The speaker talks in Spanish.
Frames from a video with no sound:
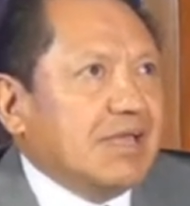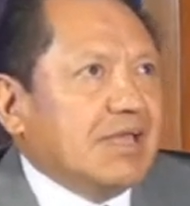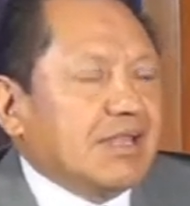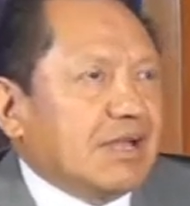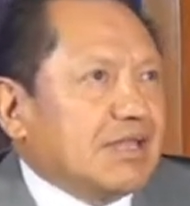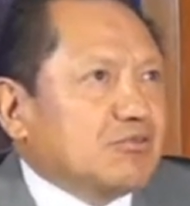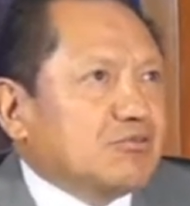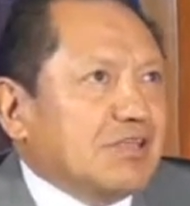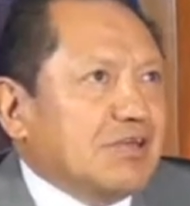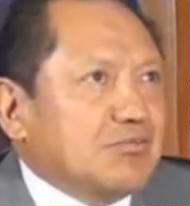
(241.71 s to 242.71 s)
en aquellos
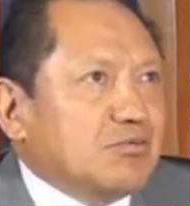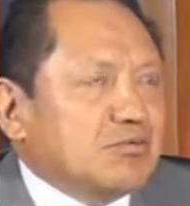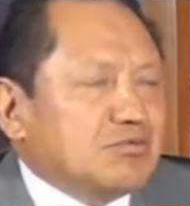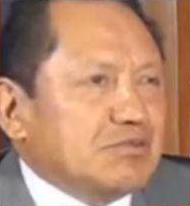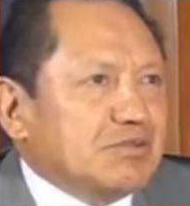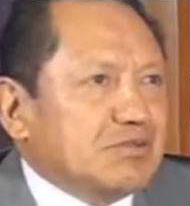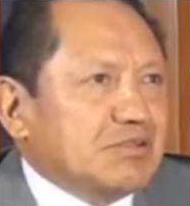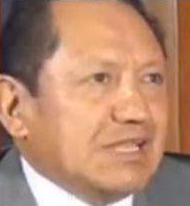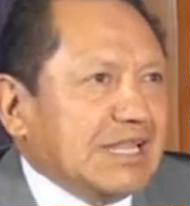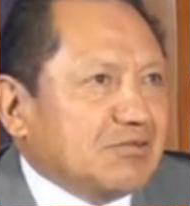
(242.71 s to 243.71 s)
tiempos no
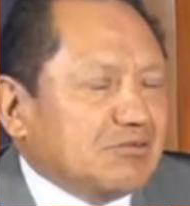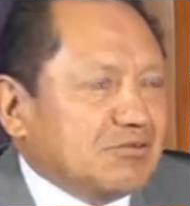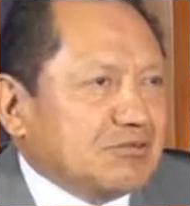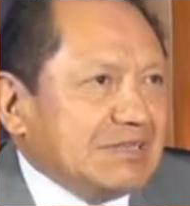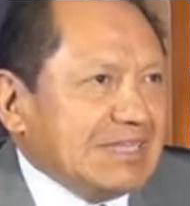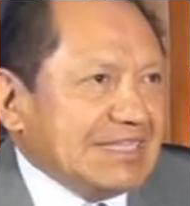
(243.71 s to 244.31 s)
tenía noción